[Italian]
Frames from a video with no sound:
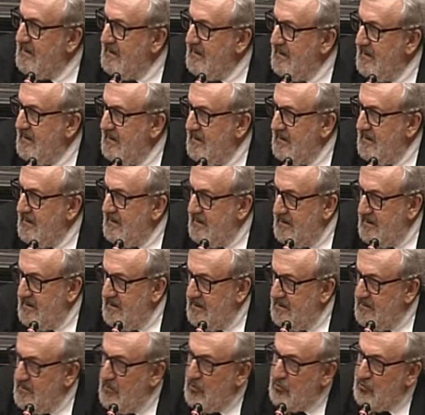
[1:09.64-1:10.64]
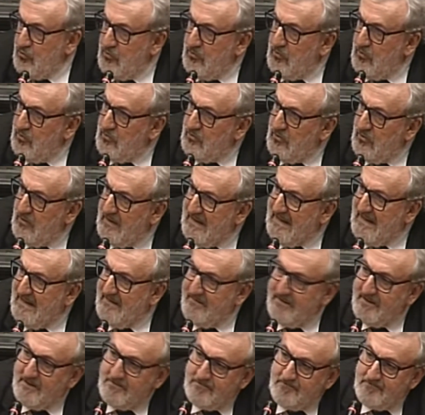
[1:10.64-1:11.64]
eh, molto molto
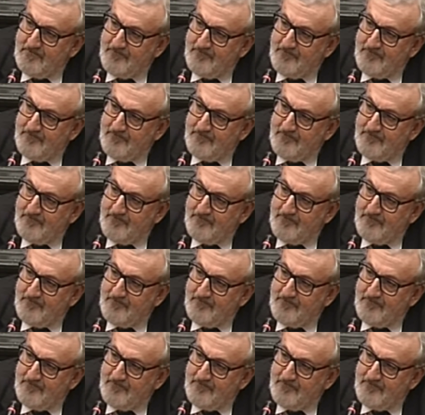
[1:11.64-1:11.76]
gravi.